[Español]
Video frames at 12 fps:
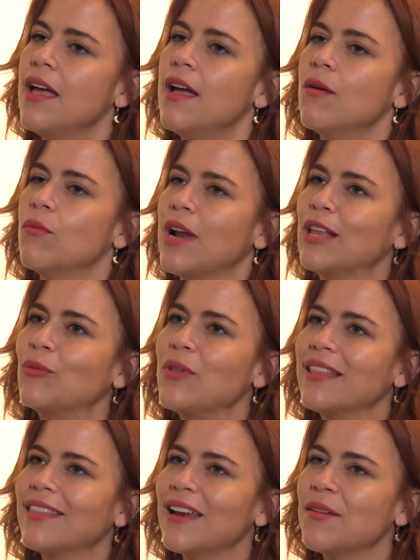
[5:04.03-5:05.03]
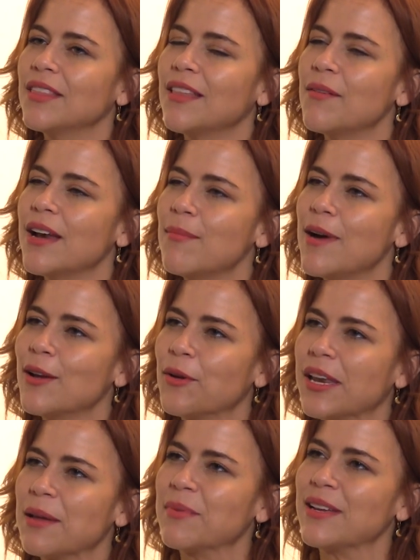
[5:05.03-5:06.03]
una estudiante levantaba la mano y
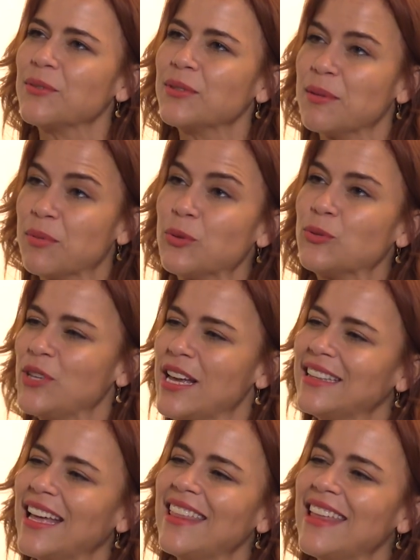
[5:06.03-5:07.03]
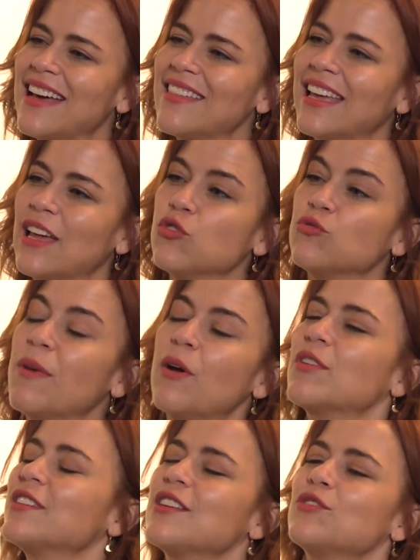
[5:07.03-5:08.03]
reproducía esta idea de que los
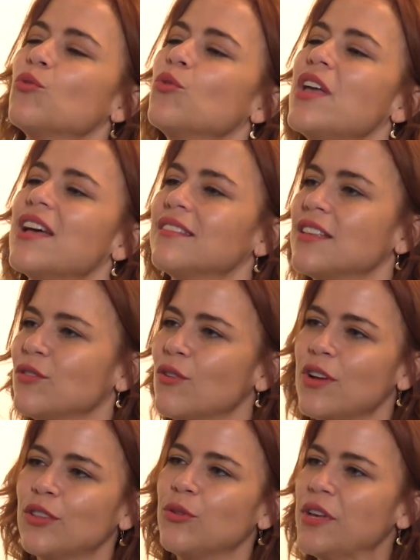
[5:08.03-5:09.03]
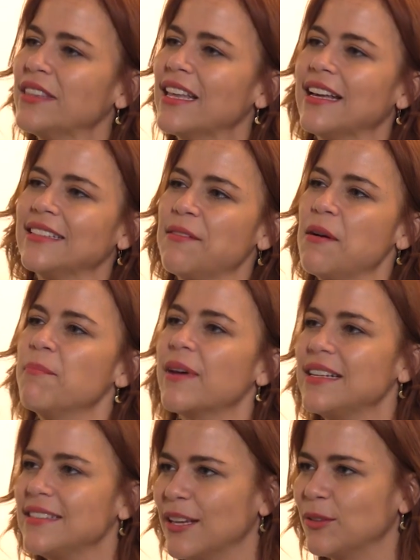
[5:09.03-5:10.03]
mejores estudiantes son los estudiantes que se van para el
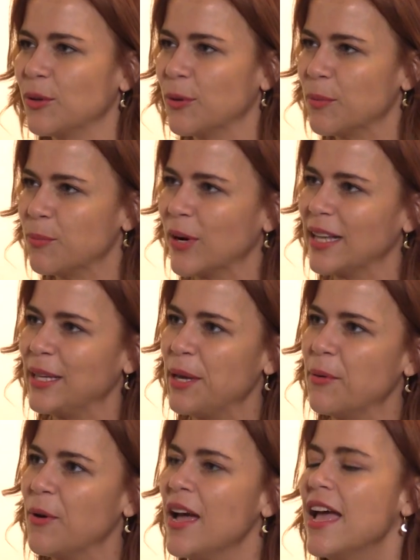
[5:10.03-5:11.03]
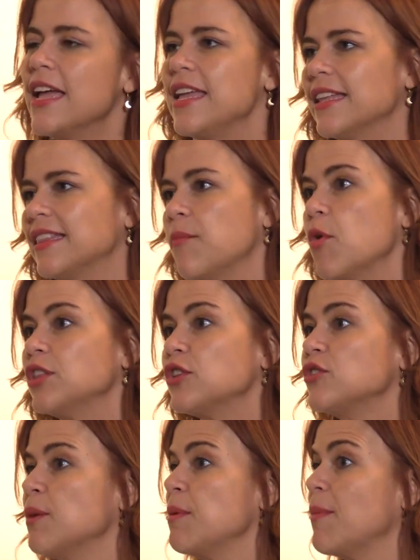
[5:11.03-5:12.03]
sector corporativo. Y estamos
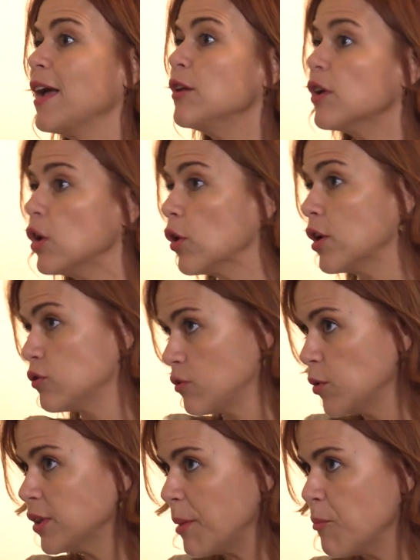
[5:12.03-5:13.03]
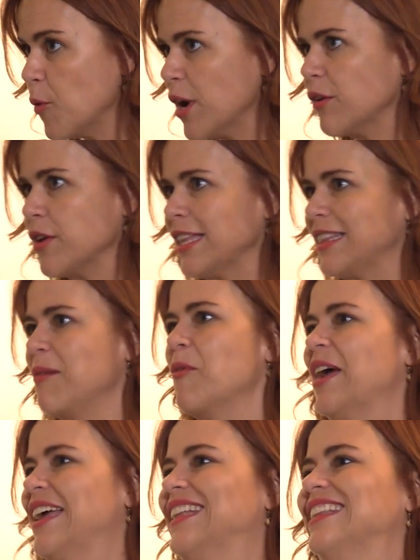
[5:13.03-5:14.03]
entonces, me imagino que los que no somos tan buenos y estamos
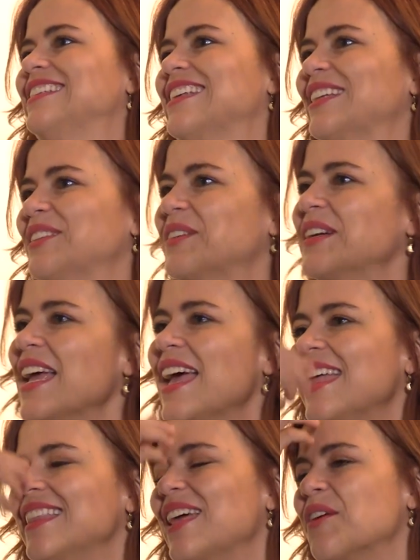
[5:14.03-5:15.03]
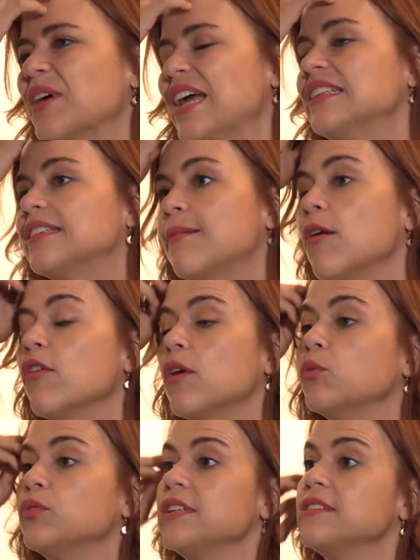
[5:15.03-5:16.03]
en este sector de lo que es el trabajo de
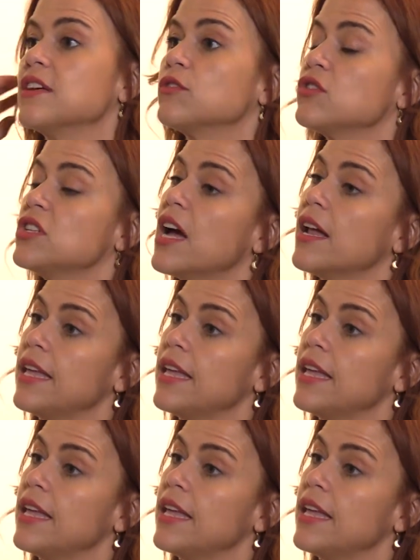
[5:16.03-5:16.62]
justicia social y es